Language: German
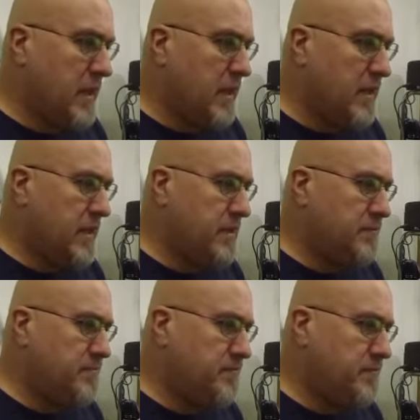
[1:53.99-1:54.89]

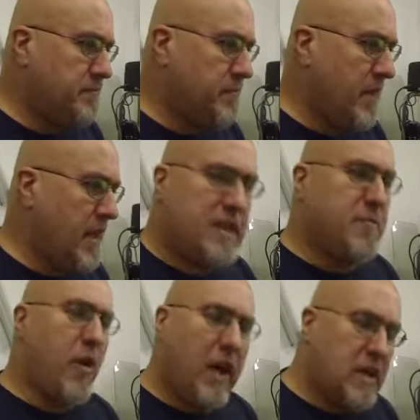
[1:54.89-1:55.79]
Ähm, es ist mir
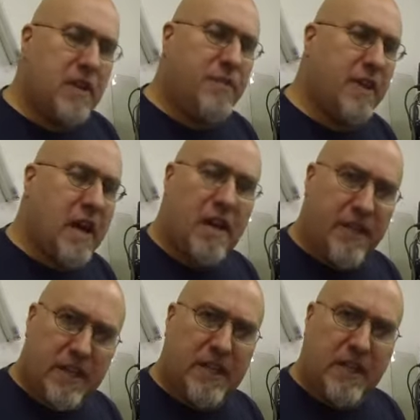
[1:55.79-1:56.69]
auch relativ egal, wer
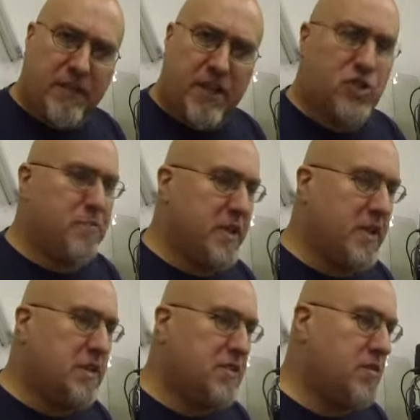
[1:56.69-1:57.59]
dagegen wen
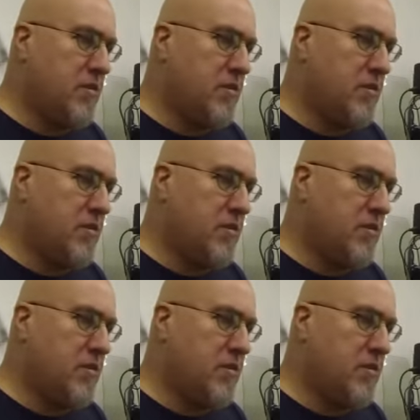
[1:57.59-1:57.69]
spielt.